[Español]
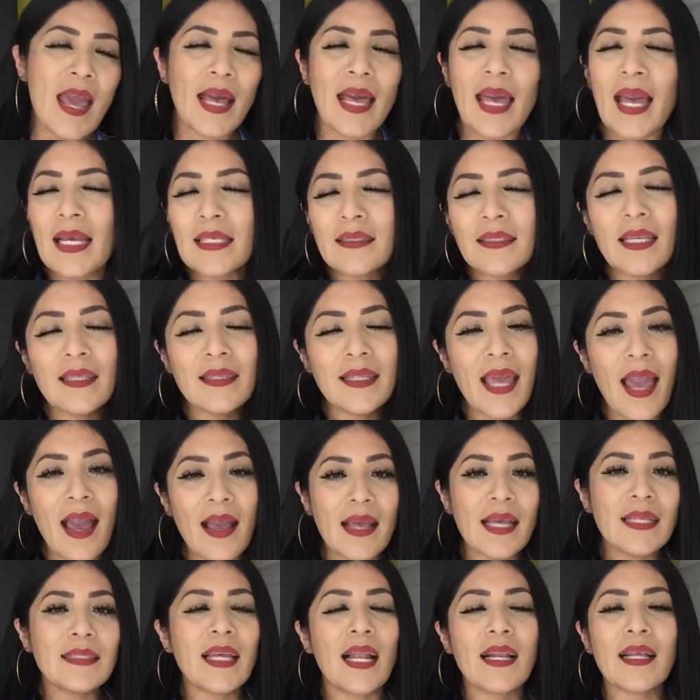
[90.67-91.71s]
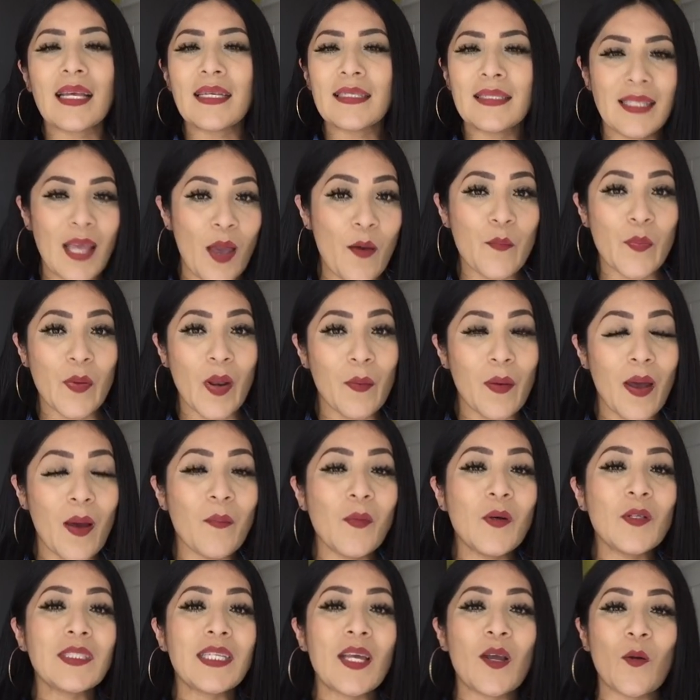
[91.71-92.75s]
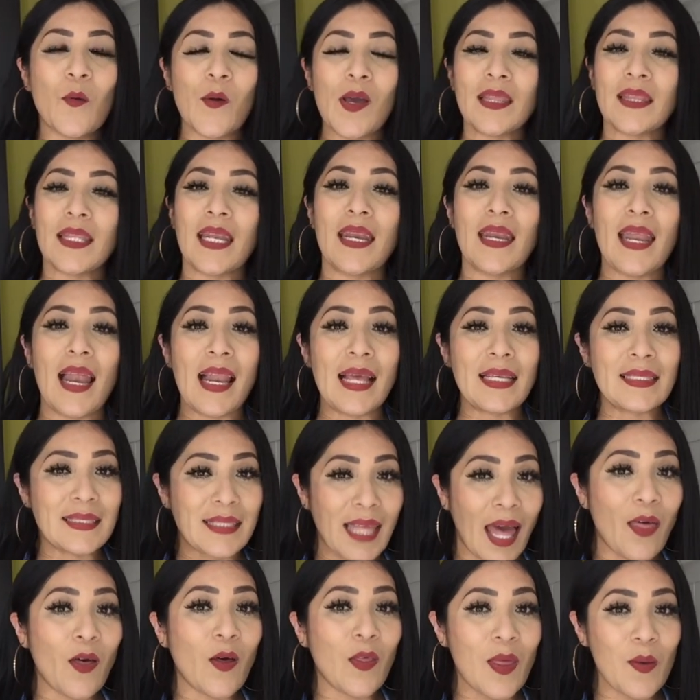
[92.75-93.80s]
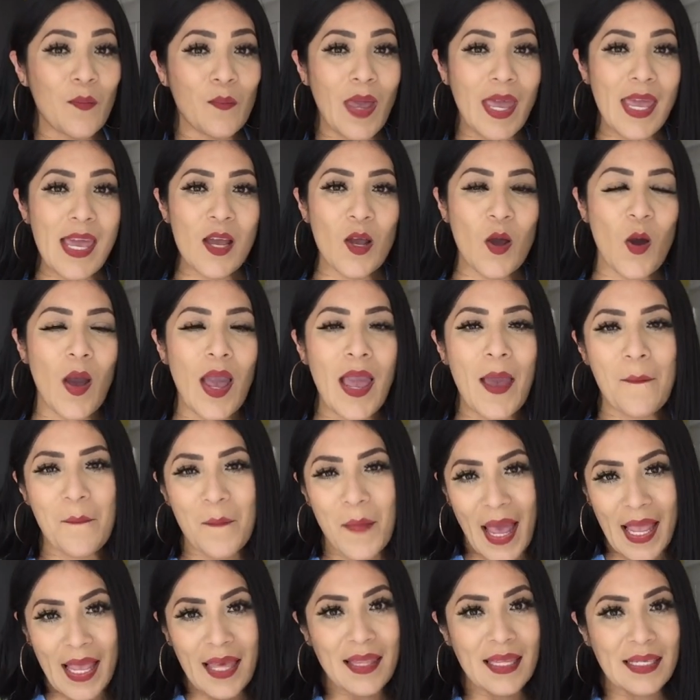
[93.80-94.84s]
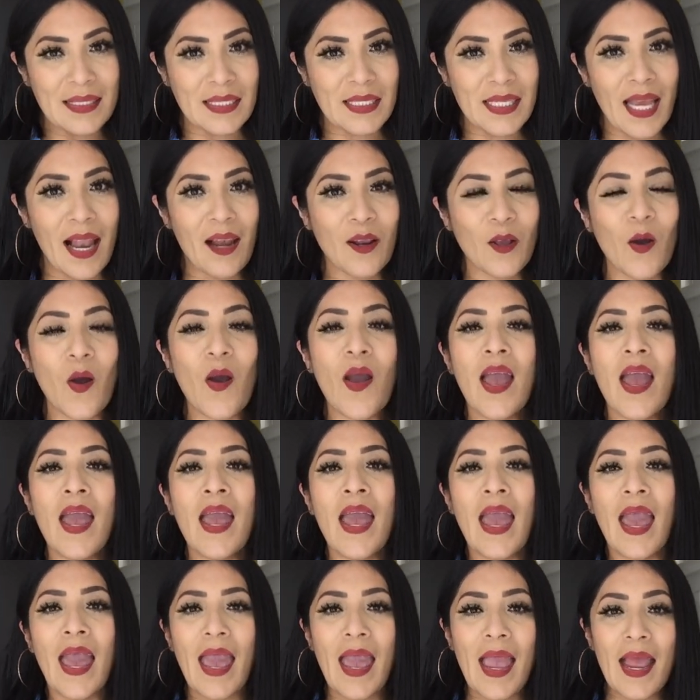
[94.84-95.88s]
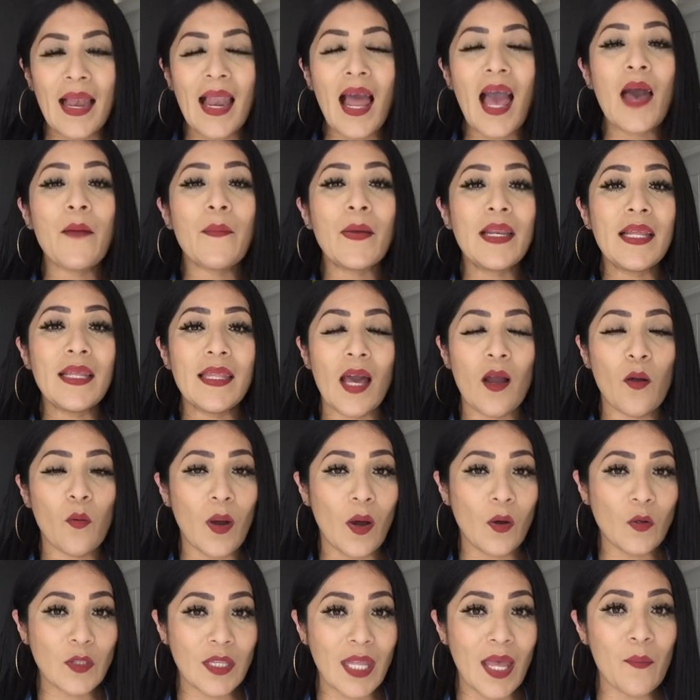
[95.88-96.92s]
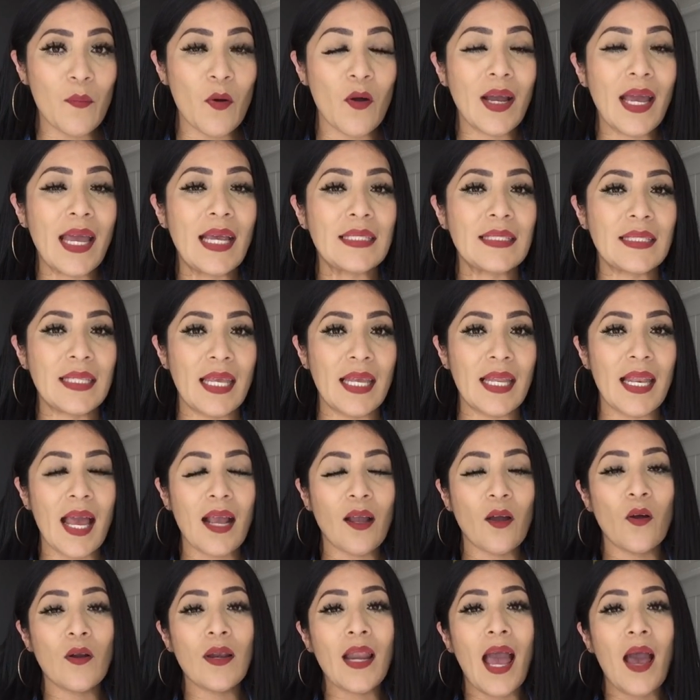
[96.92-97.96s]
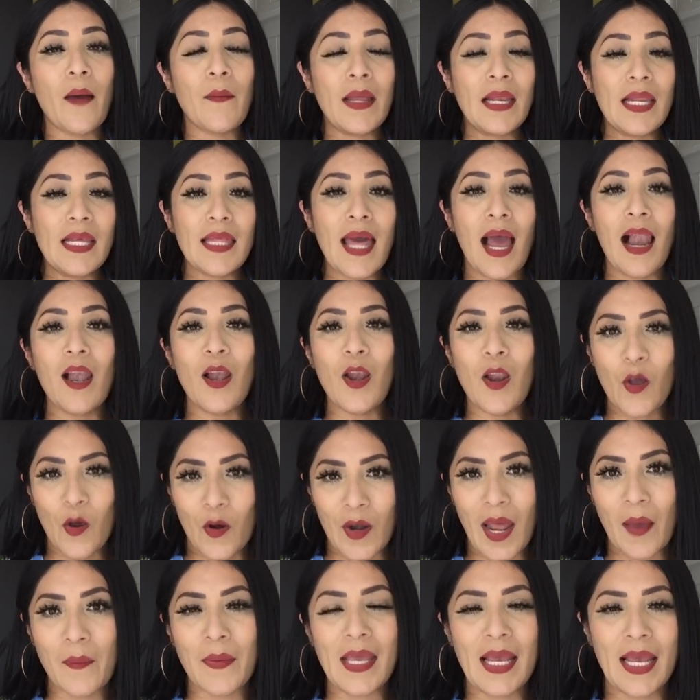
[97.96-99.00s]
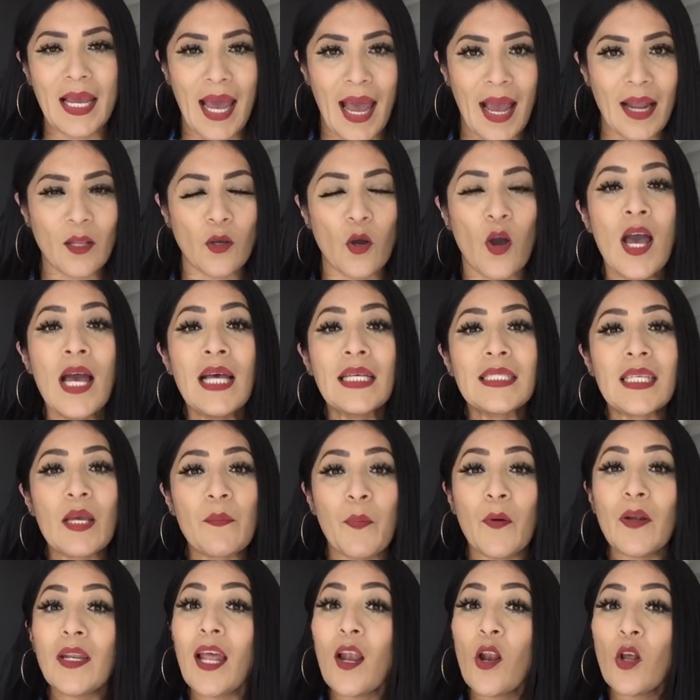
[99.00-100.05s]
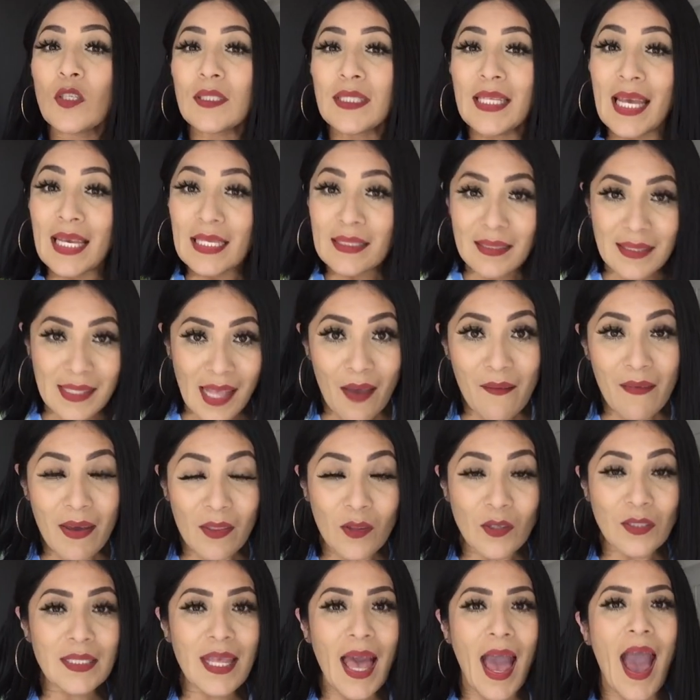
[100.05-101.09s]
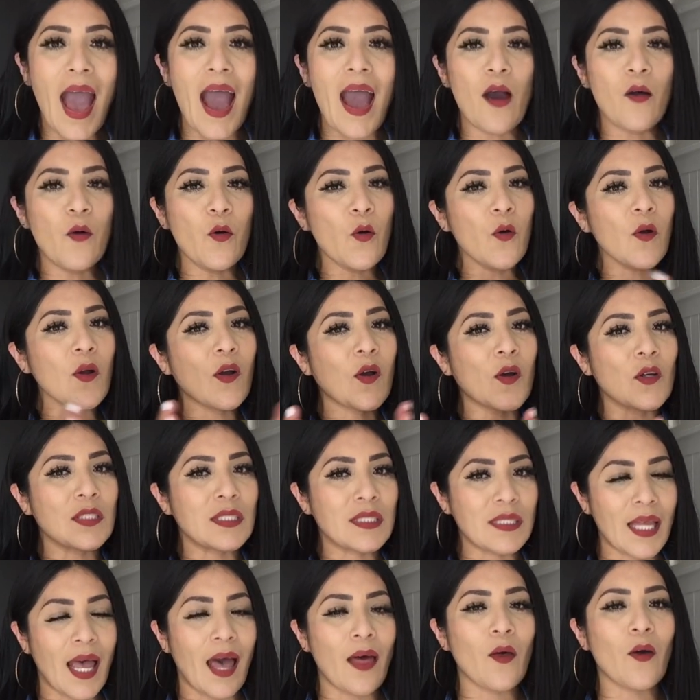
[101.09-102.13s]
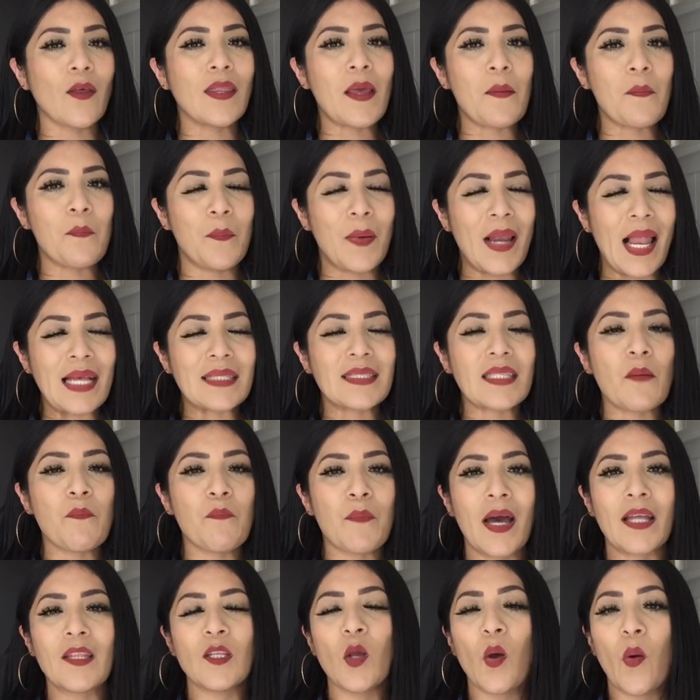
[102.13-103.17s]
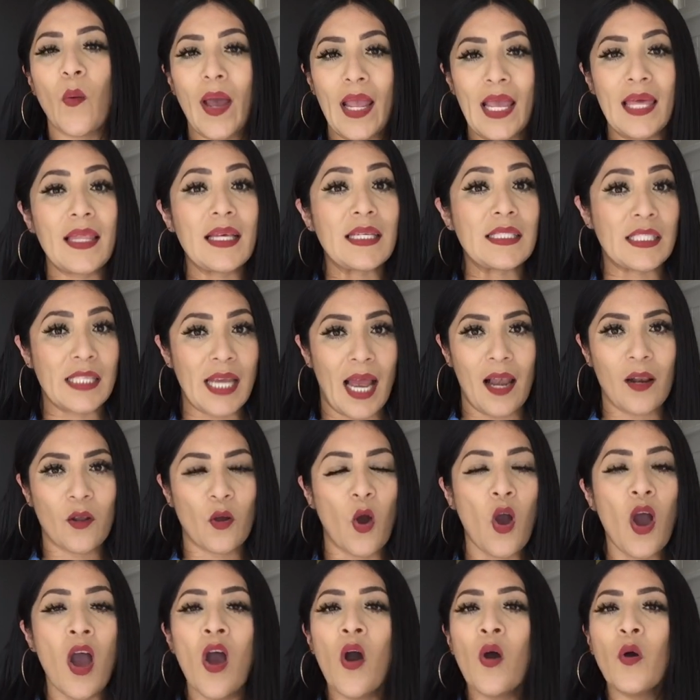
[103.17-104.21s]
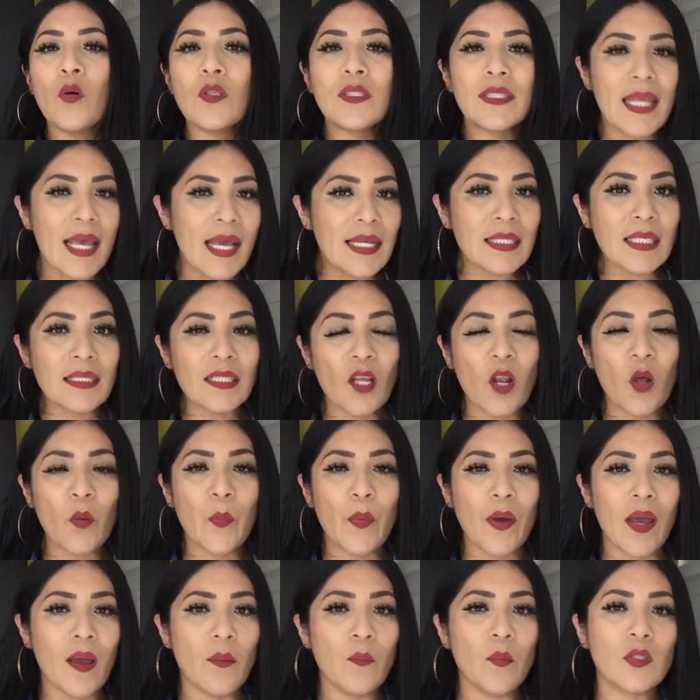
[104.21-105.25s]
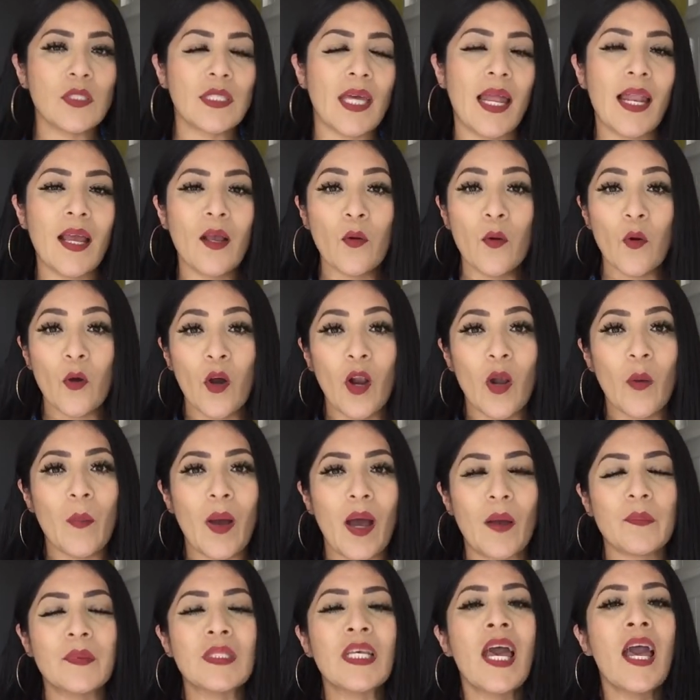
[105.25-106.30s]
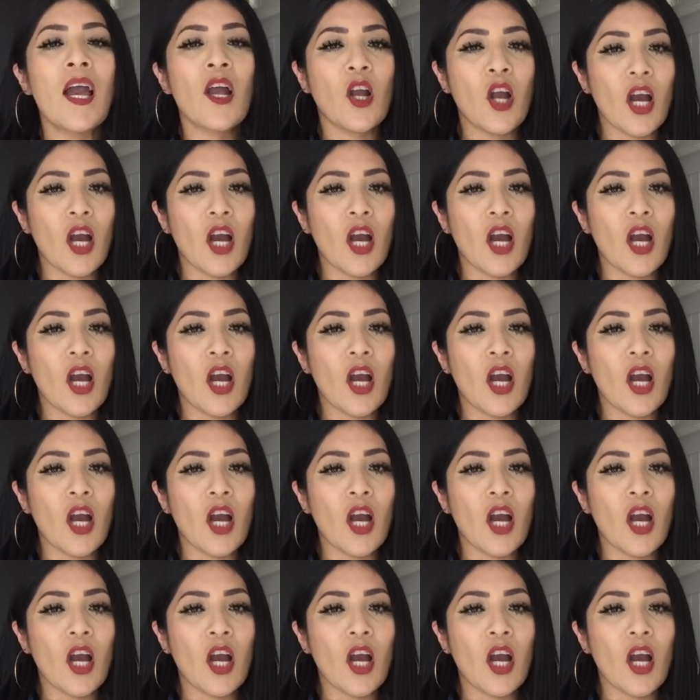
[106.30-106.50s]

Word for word: Que este tianguis al que siempre vamos se encuentra en el Estado de México, en Valle de Chalco, en la avenida Cuauhtémoc, esquina con avenida Leona Vicario. Se pone los días sábados a un costado de Plaza Patio Valle de Chalco. Ustedes así lo pueden buscar en Google Maps.